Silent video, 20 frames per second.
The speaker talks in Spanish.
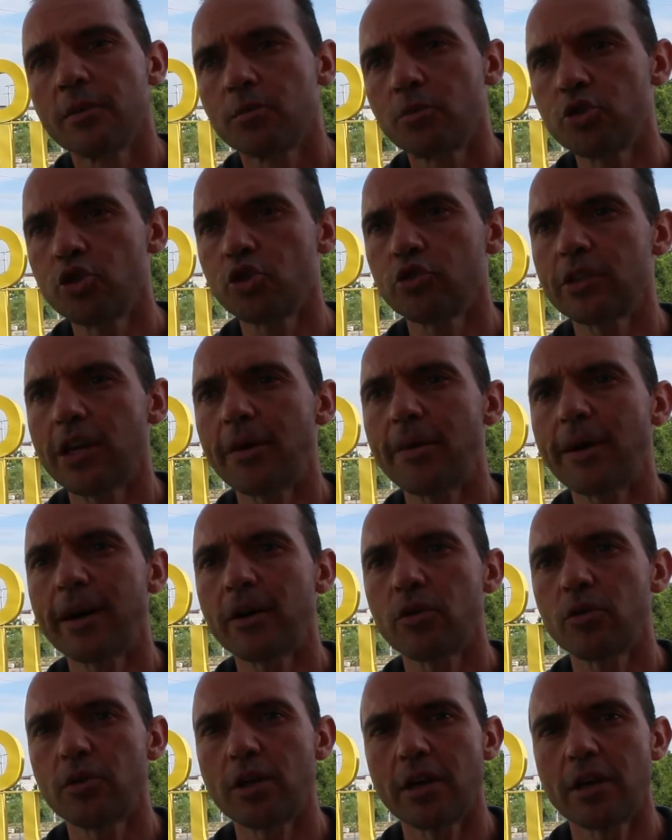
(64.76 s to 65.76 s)
mucho
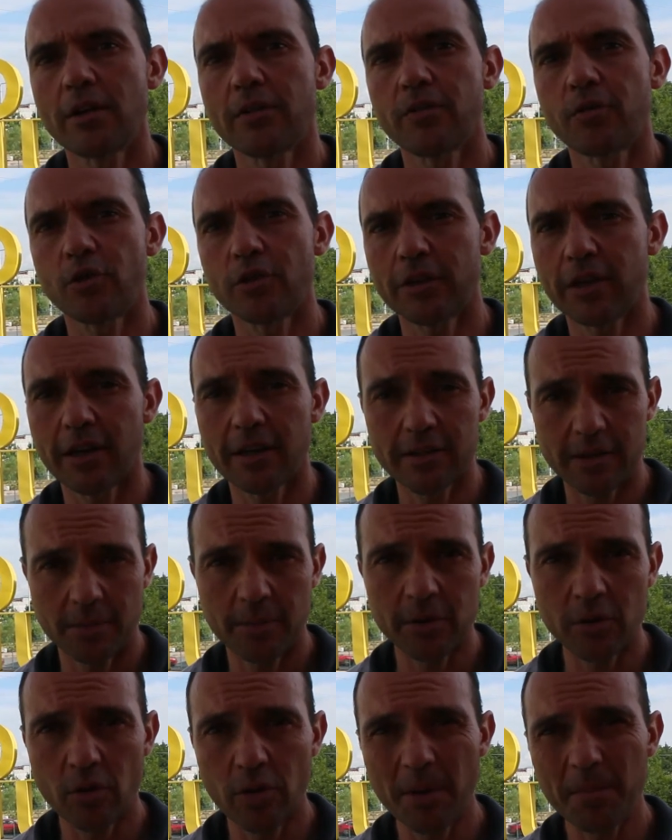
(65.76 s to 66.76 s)
trabajo de
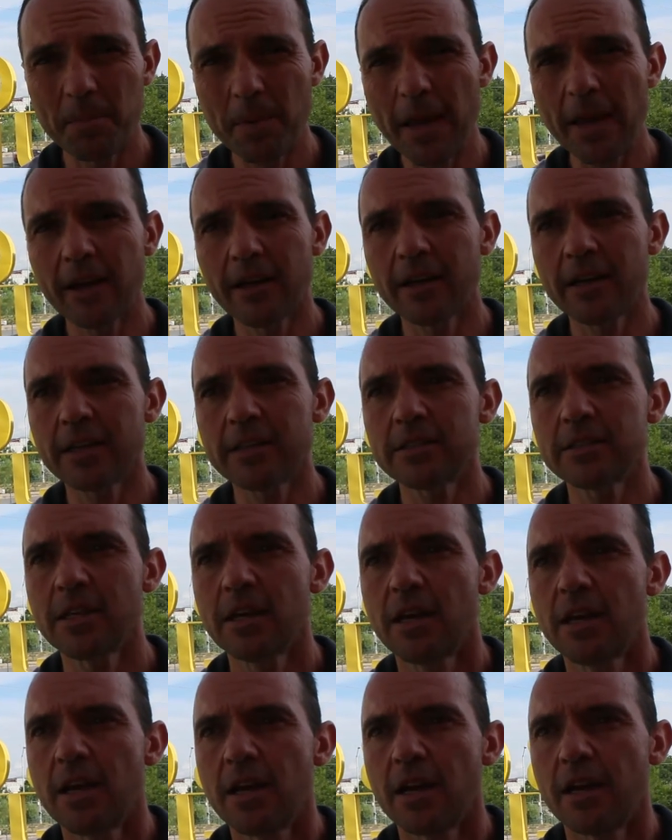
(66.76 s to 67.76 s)
fortalecimiento de piernas,
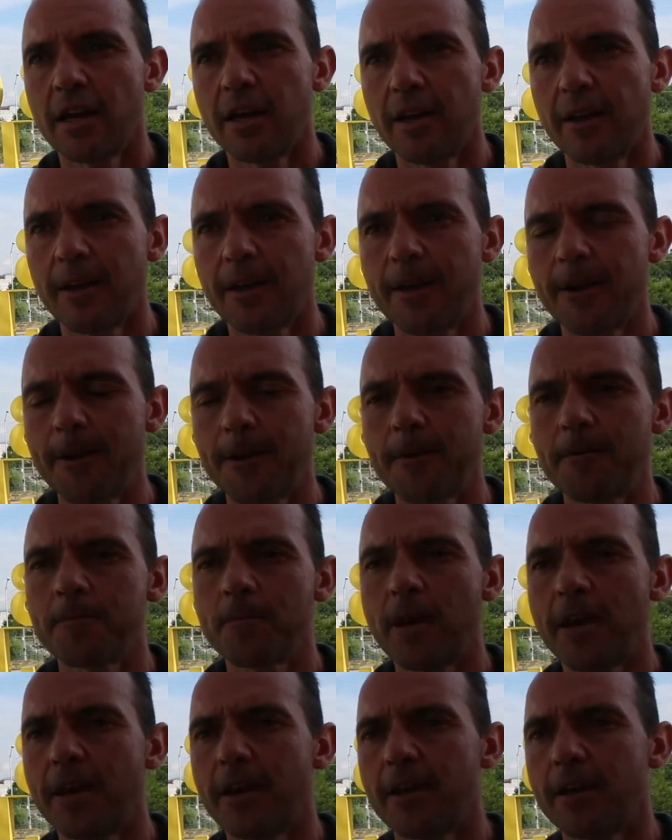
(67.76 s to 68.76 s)
Em,
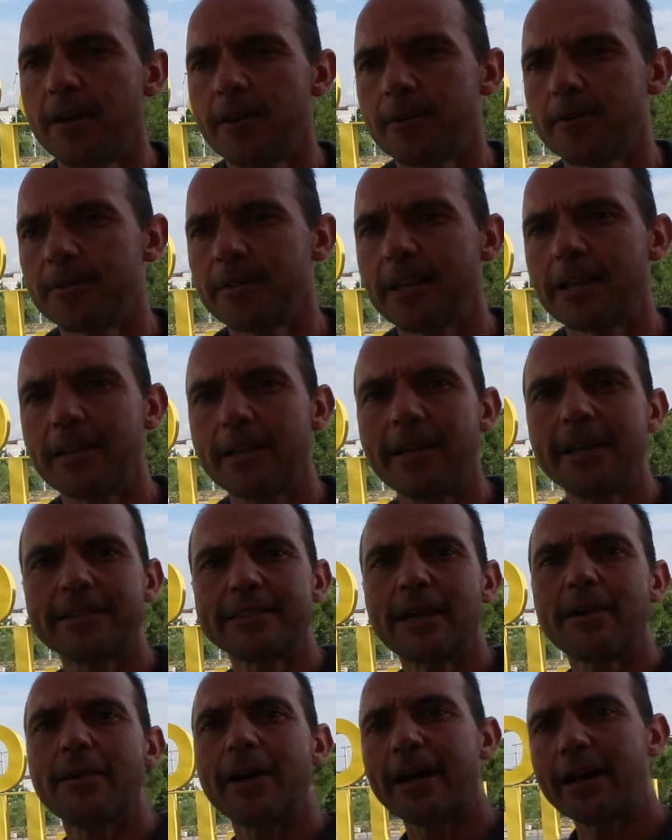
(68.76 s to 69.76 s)
eh, ir a
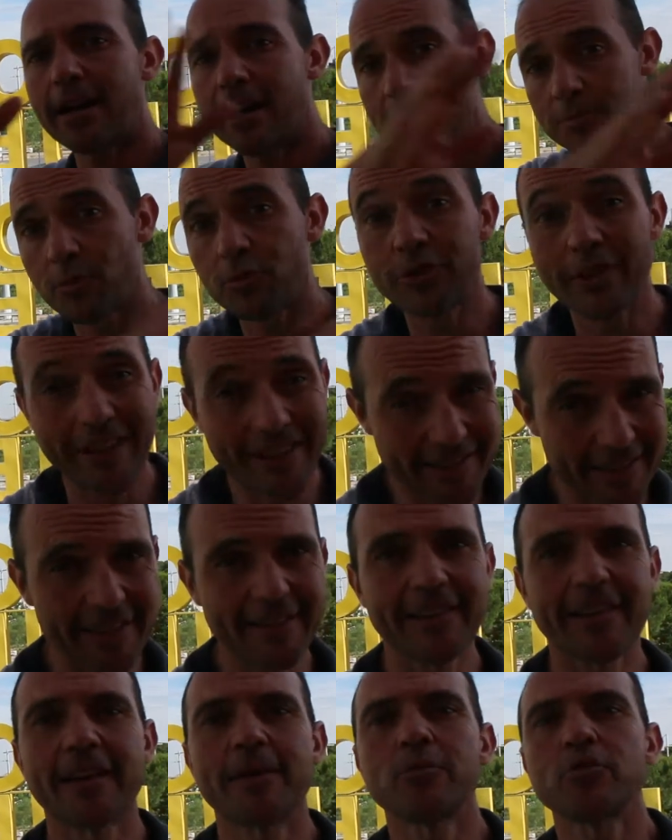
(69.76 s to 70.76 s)
trabajar a las montañas que
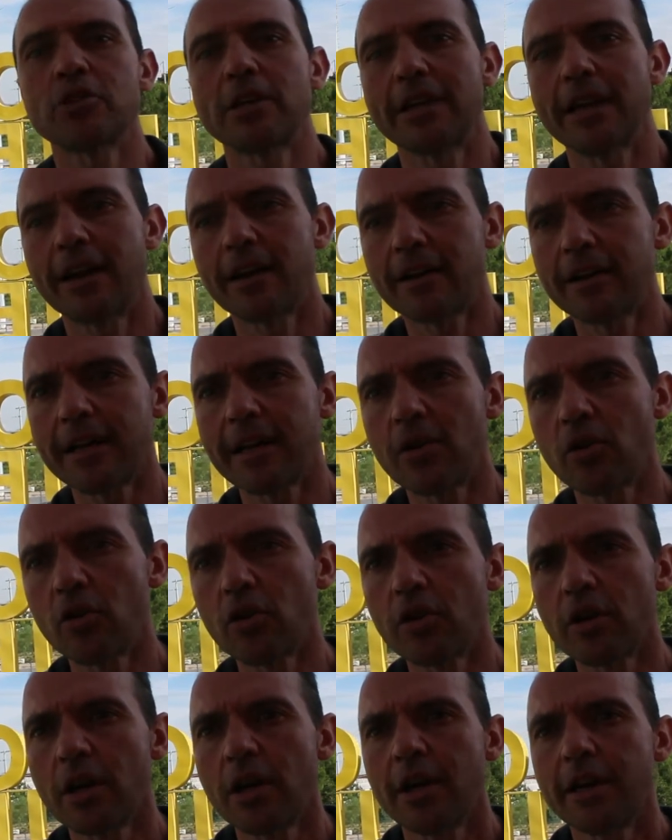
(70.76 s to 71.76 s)
tenemos aquí
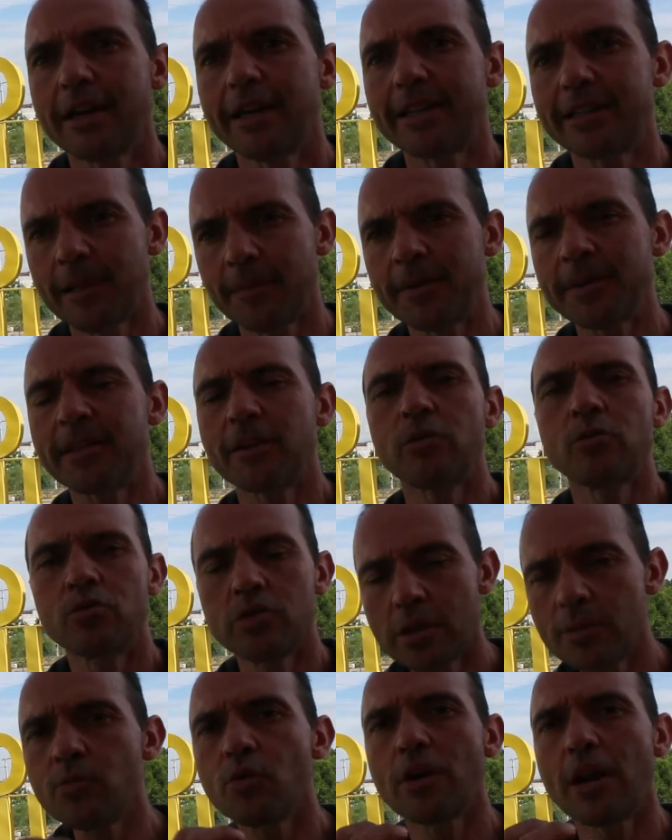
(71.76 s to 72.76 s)
alrededor. Y también tengo un
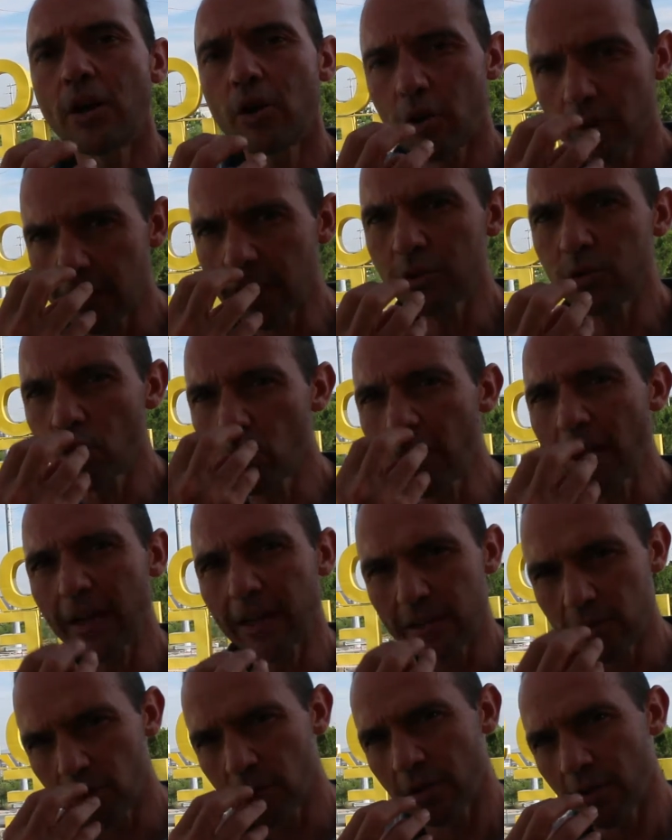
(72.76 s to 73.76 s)
simulador de altura,
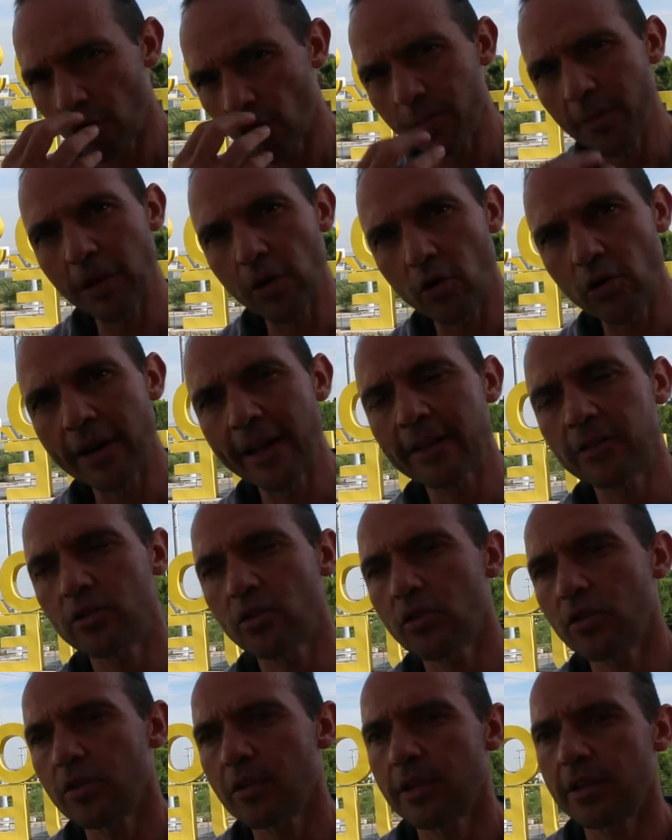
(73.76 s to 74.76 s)
que es donde yo me
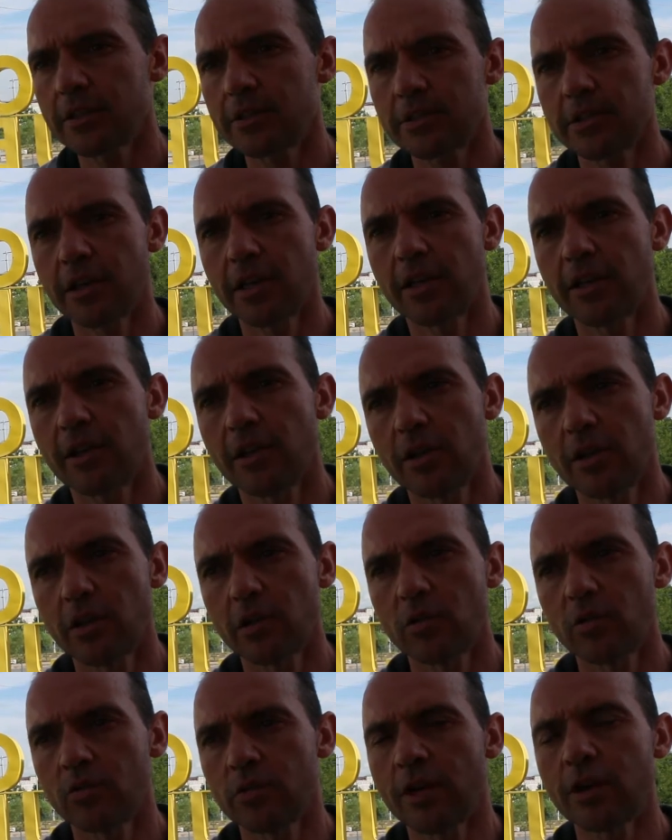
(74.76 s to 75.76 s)
conecto, este,
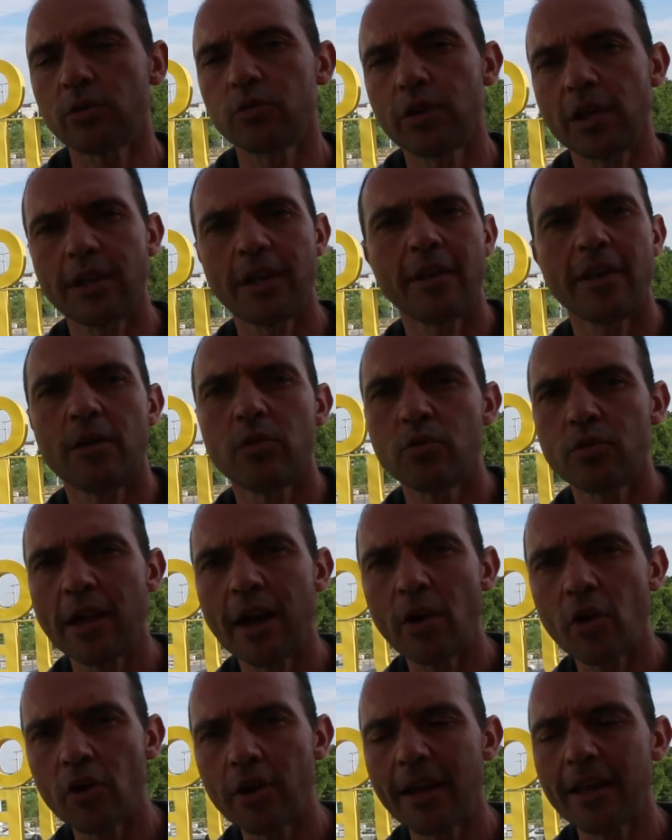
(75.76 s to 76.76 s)
una rutina de
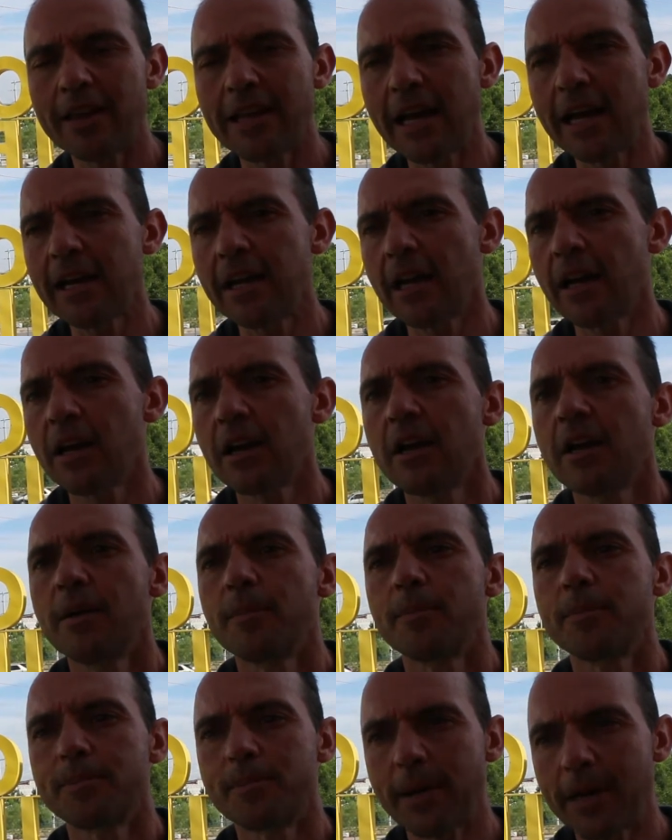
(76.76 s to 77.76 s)
una hora diaria
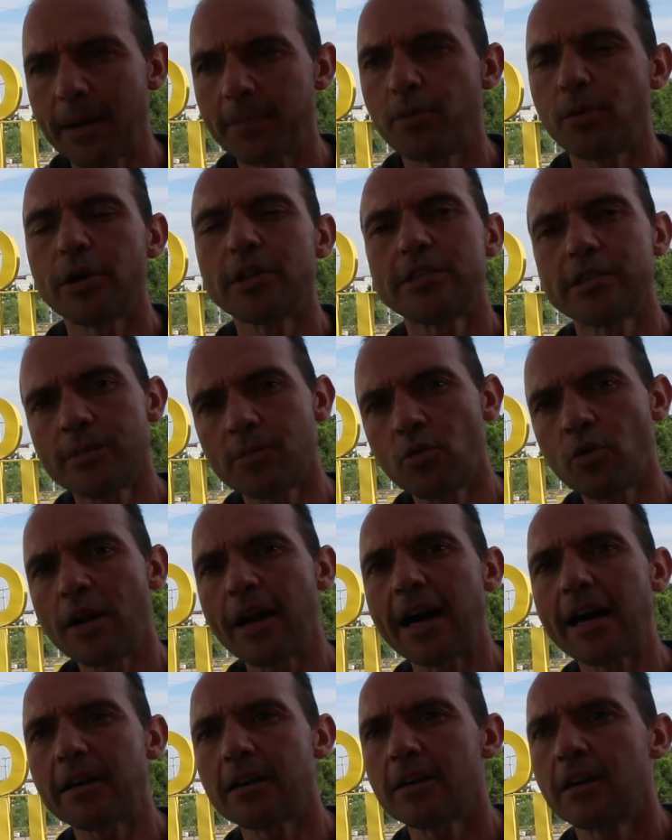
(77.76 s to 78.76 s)
para poder
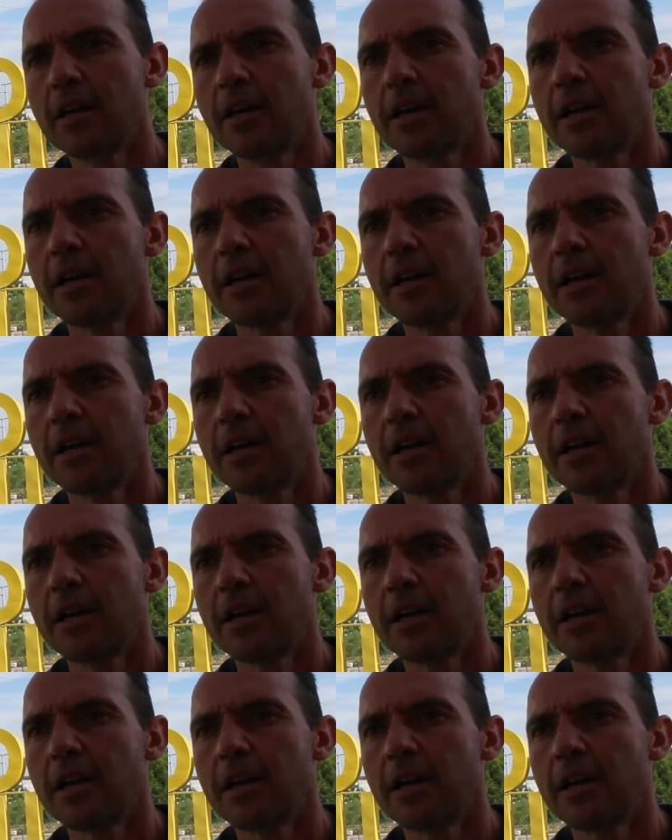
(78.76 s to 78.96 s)
simular